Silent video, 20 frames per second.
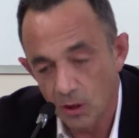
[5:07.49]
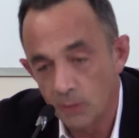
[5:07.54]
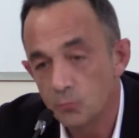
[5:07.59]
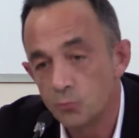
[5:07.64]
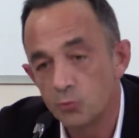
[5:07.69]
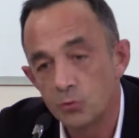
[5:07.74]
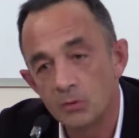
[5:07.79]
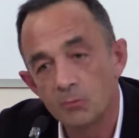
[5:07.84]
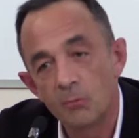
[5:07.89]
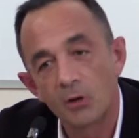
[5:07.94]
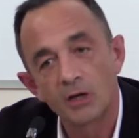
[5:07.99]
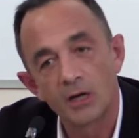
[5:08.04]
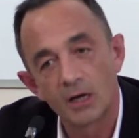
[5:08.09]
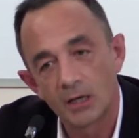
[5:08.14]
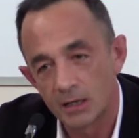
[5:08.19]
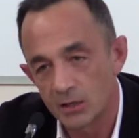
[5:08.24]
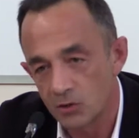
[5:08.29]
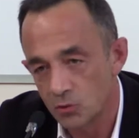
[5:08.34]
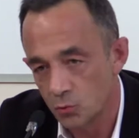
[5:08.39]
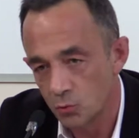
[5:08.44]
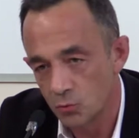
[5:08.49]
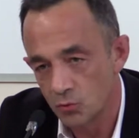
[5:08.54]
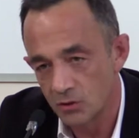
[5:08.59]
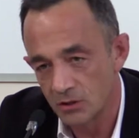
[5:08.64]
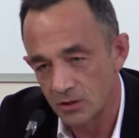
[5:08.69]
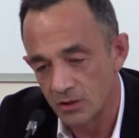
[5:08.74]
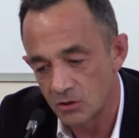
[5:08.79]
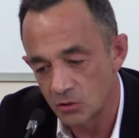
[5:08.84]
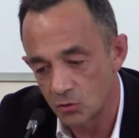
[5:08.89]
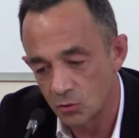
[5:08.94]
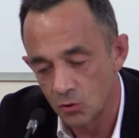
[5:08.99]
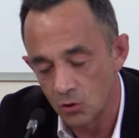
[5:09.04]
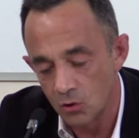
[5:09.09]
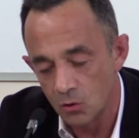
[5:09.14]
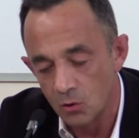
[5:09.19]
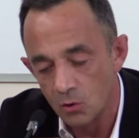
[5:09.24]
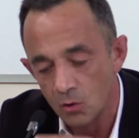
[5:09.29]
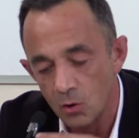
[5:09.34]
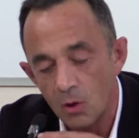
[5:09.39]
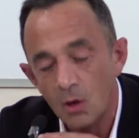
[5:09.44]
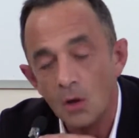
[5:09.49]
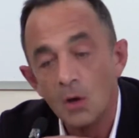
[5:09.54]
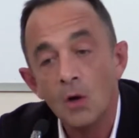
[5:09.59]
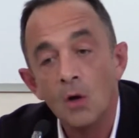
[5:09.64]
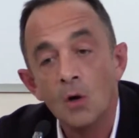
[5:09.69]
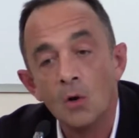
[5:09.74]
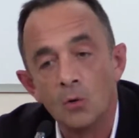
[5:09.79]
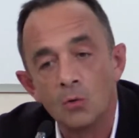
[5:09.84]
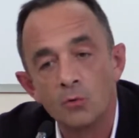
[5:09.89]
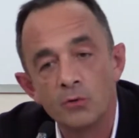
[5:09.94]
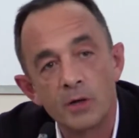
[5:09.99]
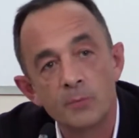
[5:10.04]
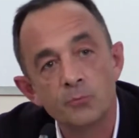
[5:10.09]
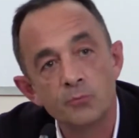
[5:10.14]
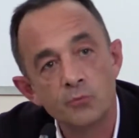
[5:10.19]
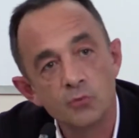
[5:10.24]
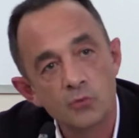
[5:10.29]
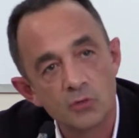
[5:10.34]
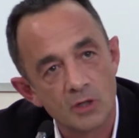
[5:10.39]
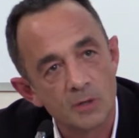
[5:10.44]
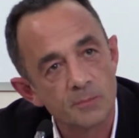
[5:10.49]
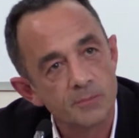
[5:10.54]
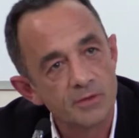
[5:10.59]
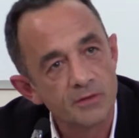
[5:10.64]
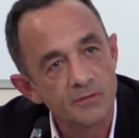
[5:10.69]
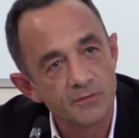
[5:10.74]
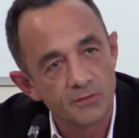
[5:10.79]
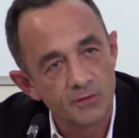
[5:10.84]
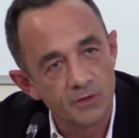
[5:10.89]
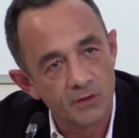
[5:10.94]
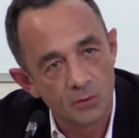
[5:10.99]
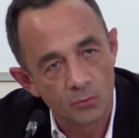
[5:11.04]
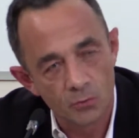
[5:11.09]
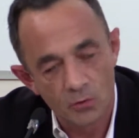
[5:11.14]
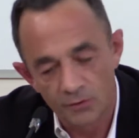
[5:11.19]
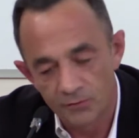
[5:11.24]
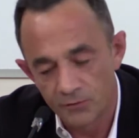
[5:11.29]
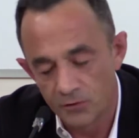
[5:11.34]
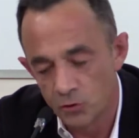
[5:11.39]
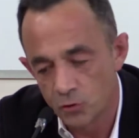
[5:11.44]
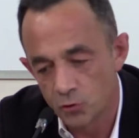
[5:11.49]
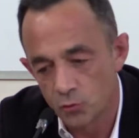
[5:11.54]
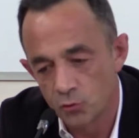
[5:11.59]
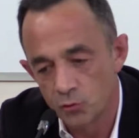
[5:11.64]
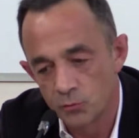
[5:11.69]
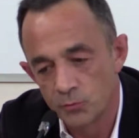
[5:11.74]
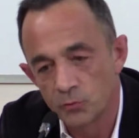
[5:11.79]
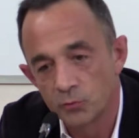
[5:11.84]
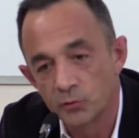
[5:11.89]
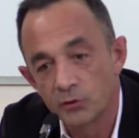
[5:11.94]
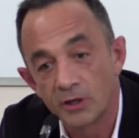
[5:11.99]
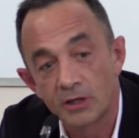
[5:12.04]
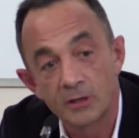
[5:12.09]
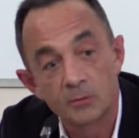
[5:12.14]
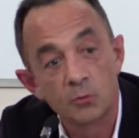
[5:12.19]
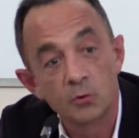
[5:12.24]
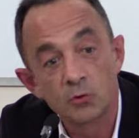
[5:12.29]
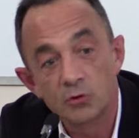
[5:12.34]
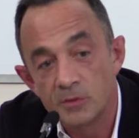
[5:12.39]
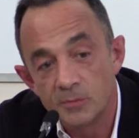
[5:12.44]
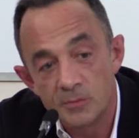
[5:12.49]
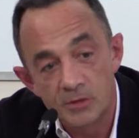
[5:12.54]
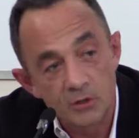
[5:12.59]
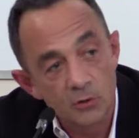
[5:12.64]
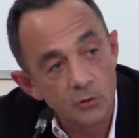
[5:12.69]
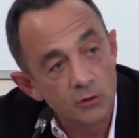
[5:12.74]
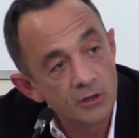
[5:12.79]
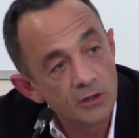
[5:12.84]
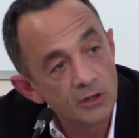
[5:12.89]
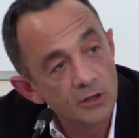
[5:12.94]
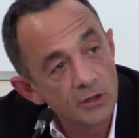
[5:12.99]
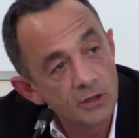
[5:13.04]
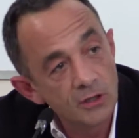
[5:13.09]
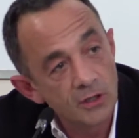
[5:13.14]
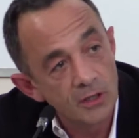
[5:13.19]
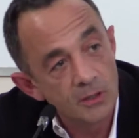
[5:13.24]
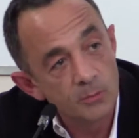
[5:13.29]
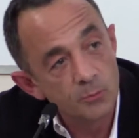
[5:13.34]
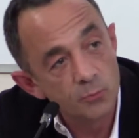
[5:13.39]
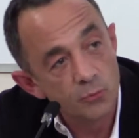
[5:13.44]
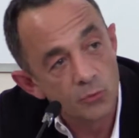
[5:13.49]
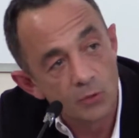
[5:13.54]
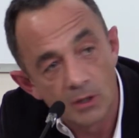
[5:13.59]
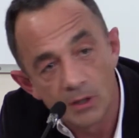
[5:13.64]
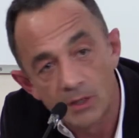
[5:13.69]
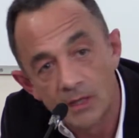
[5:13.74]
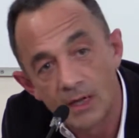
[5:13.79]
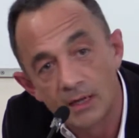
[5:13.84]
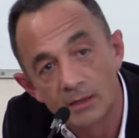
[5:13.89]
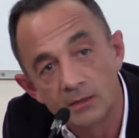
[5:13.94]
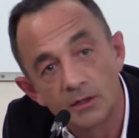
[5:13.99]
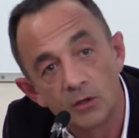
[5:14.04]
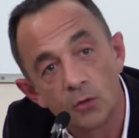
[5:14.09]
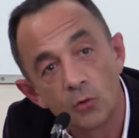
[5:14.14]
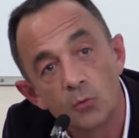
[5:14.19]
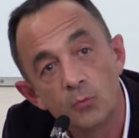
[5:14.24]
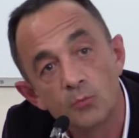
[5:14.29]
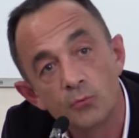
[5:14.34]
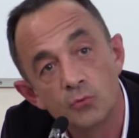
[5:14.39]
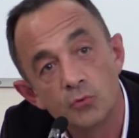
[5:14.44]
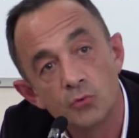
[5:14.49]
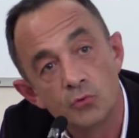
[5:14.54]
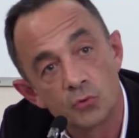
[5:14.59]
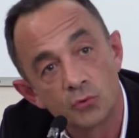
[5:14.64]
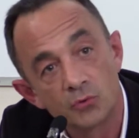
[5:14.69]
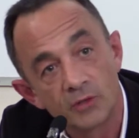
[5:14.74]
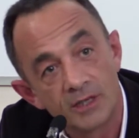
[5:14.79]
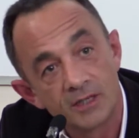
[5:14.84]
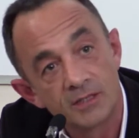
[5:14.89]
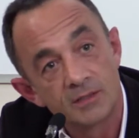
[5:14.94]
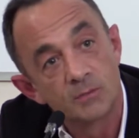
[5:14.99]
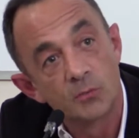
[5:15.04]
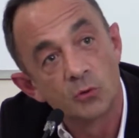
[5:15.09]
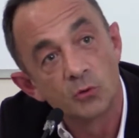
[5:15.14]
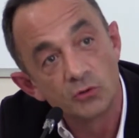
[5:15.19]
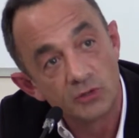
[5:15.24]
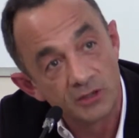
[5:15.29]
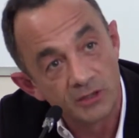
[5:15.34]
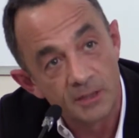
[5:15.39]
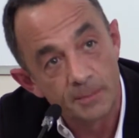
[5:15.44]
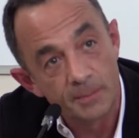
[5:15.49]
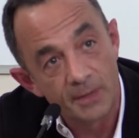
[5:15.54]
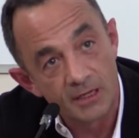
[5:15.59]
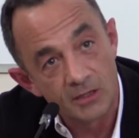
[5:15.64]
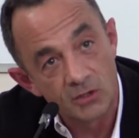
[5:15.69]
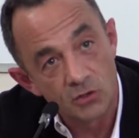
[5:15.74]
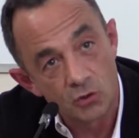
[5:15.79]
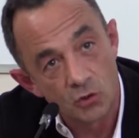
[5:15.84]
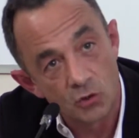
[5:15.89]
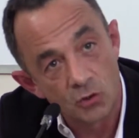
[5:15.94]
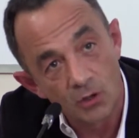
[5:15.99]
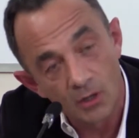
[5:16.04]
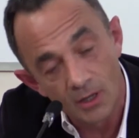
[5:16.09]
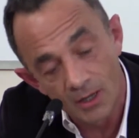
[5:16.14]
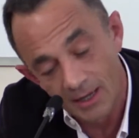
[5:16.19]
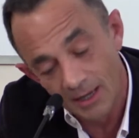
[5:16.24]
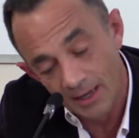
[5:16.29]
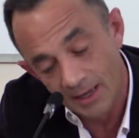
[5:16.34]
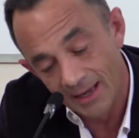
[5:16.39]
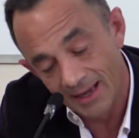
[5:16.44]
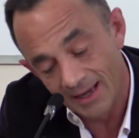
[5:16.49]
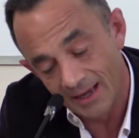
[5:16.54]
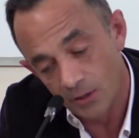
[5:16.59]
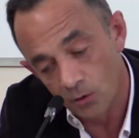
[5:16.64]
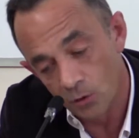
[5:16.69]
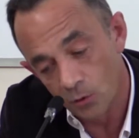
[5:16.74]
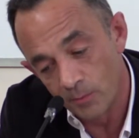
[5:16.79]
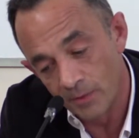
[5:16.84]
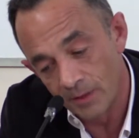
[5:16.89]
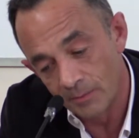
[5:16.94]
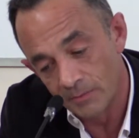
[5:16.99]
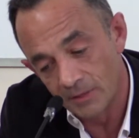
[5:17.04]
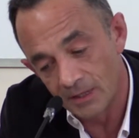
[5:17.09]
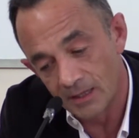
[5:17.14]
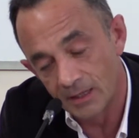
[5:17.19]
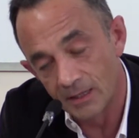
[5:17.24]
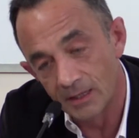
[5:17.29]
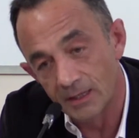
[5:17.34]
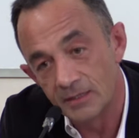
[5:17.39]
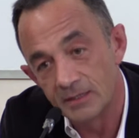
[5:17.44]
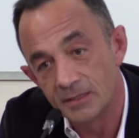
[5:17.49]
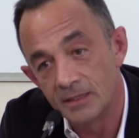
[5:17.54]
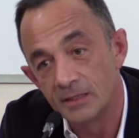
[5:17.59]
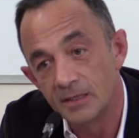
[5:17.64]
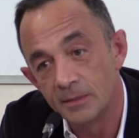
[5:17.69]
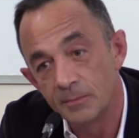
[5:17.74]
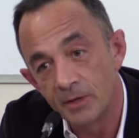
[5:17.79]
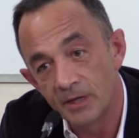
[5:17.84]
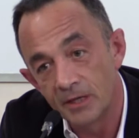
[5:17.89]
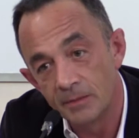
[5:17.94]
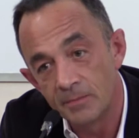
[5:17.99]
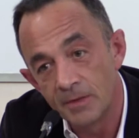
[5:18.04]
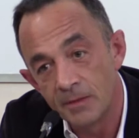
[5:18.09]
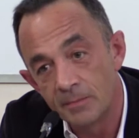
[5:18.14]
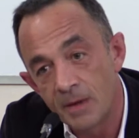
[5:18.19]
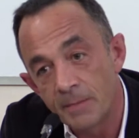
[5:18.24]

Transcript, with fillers: Et puis ben, la relation s'instaurant, on a pu simplifier, on a fait un changement de traitement antipsychotique, et puis elle a interrompu son traitement antidépresseur, alors même qu'elle restait déprimée.